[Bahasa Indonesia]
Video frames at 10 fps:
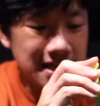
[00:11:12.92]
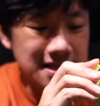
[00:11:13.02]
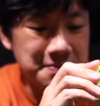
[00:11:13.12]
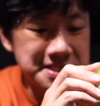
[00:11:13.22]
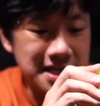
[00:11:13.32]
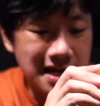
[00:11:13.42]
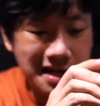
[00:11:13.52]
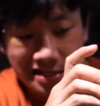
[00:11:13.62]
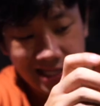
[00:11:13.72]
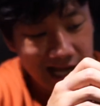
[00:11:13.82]
nggak
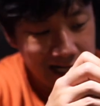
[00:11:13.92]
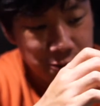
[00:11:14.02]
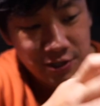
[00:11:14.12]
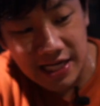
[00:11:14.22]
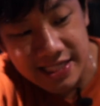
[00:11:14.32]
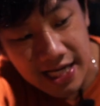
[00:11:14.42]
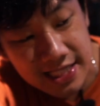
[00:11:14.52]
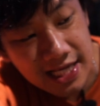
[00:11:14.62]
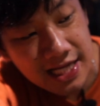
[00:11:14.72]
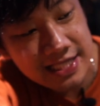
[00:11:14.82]
bisa 360
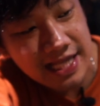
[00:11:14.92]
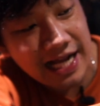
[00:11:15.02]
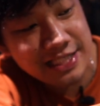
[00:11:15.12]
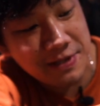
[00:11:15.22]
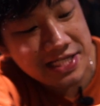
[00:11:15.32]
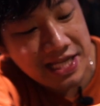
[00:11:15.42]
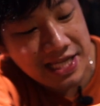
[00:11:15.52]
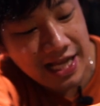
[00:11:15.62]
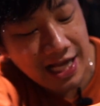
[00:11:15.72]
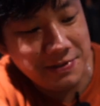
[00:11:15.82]
derajat. Tangan sebelah
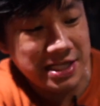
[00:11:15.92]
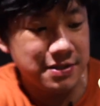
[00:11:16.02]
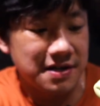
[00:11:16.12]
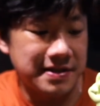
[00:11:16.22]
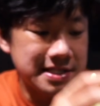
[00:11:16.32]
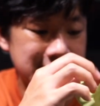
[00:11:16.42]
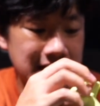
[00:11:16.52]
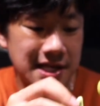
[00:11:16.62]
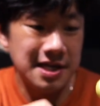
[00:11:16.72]
sininya nggak bisa juga friends.